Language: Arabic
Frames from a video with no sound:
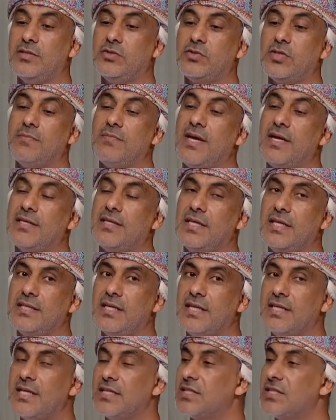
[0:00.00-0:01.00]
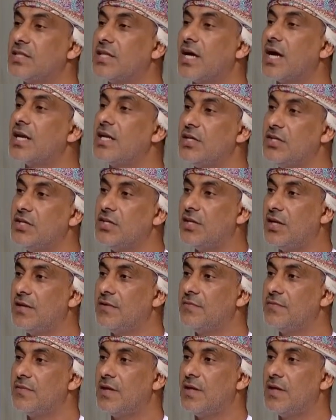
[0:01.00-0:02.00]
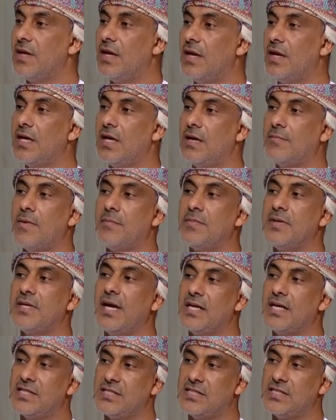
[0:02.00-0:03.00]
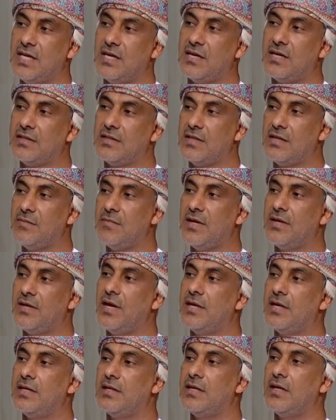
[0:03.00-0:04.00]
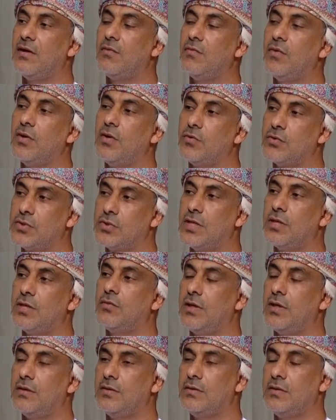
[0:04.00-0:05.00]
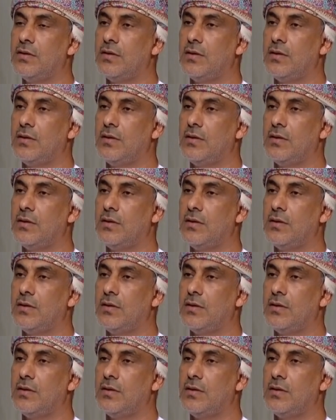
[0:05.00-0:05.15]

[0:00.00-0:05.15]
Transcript: نسميها التعدادات التقليديه نعم. اللي هي مبنيه على الزيارات الميدانيه والاسر و